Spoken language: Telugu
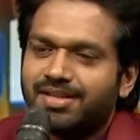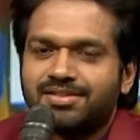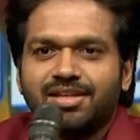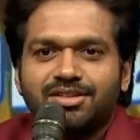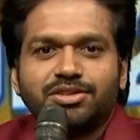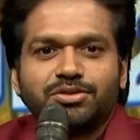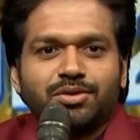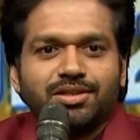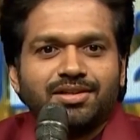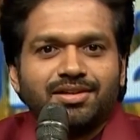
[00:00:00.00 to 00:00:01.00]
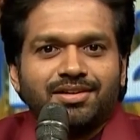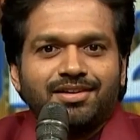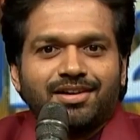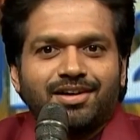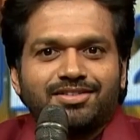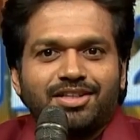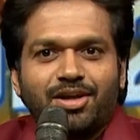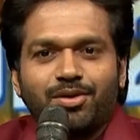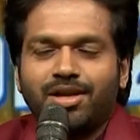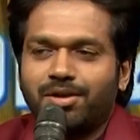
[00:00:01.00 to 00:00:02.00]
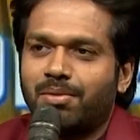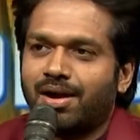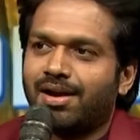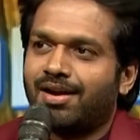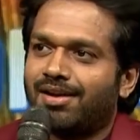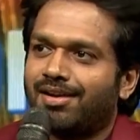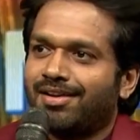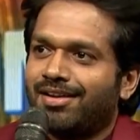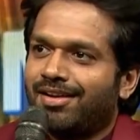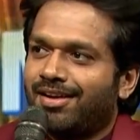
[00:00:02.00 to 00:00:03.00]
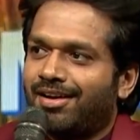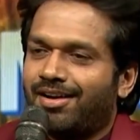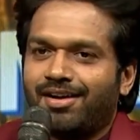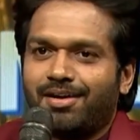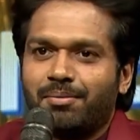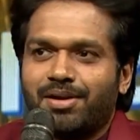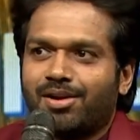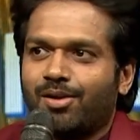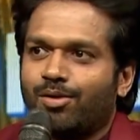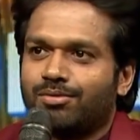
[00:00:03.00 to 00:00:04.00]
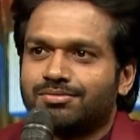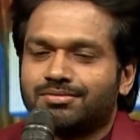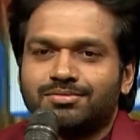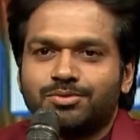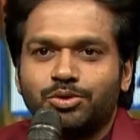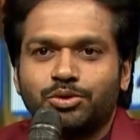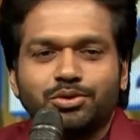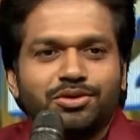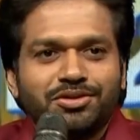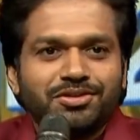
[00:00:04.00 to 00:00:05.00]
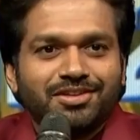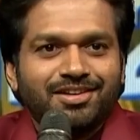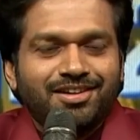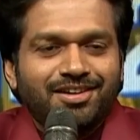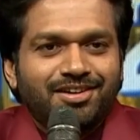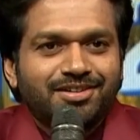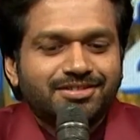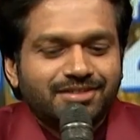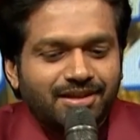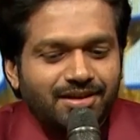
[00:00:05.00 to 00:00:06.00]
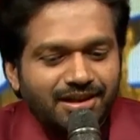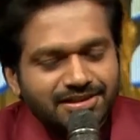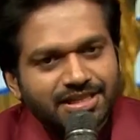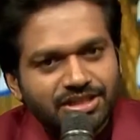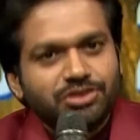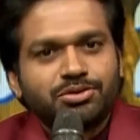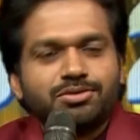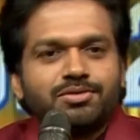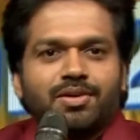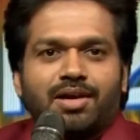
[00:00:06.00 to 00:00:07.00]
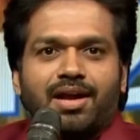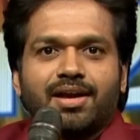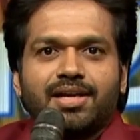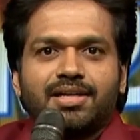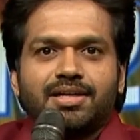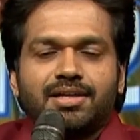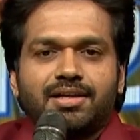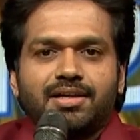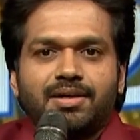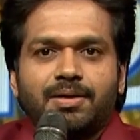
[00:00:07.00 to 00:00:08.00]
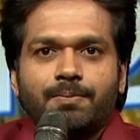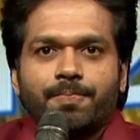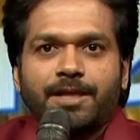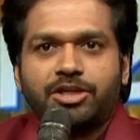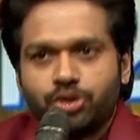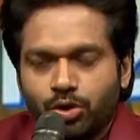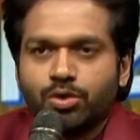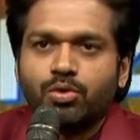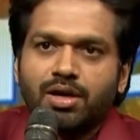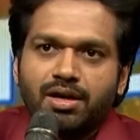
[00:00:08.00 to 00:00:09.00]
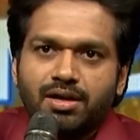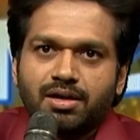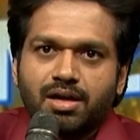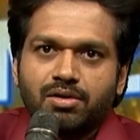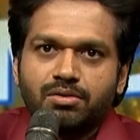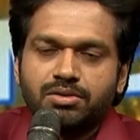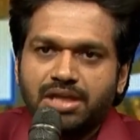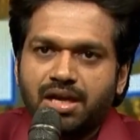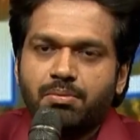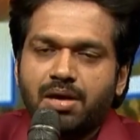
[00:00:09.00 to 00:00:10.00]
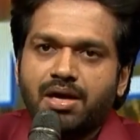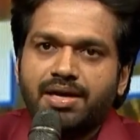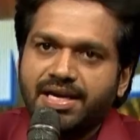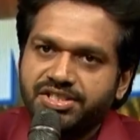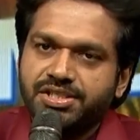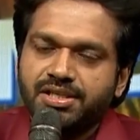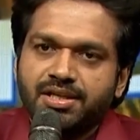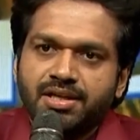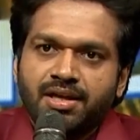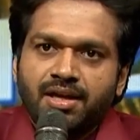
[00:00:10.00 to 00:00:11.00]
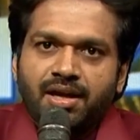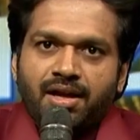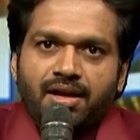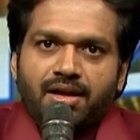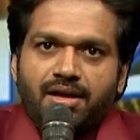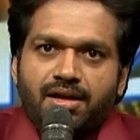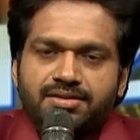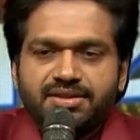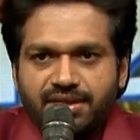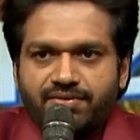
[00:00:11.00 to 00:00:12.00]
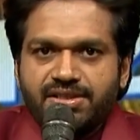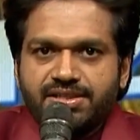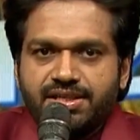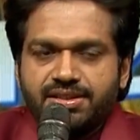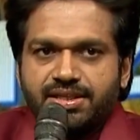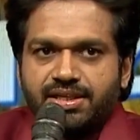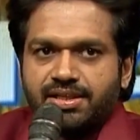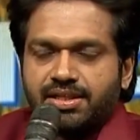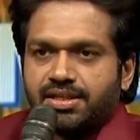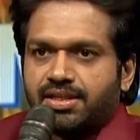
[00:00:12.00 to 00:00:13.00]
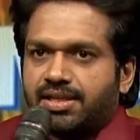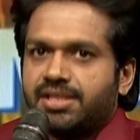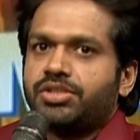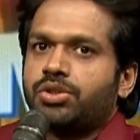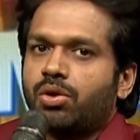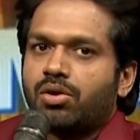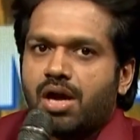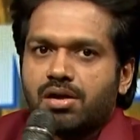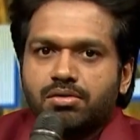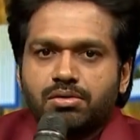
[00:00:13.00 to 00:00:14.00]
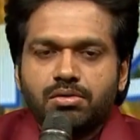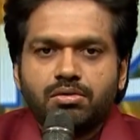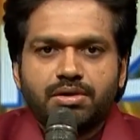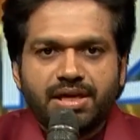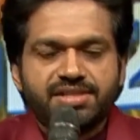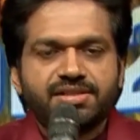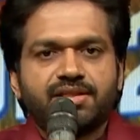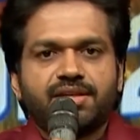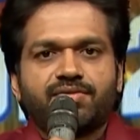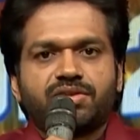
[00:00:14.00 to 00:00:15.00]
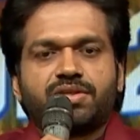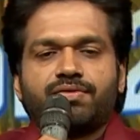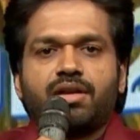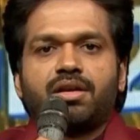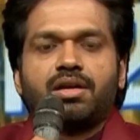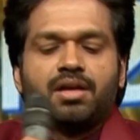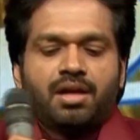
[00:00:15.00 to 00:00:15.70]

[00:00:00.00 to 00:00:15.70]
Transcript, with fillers: హెయిర్ స్టైల్స్ వేసుకొని కాస్త నన్ను నేను బాగా మిర్రర్లో చూసుకుంటూ ఎంజాయ్ చేస్తూ అలాగే ఈ షోను కూడా నాకు చాలా బాగా నచ్చి సీజన్ వన్ చేయడం జరిగింది అంటే ఈ షోలో నాకు నచ్చింది ఏంటంటే ఫస్ట్ ఆఫ్ ఆల్